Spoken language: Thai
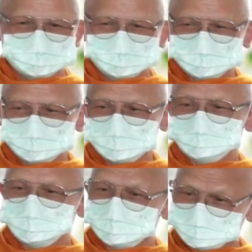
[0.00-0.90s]
ละค
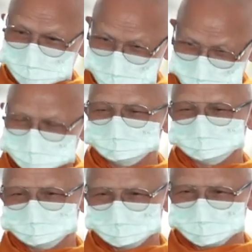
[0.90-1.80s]
วามอยาก
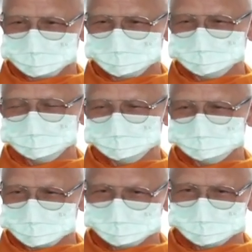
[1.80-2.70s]
มัน
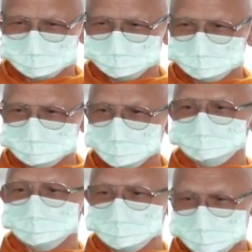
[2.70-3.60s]
ก็หมดปัญหา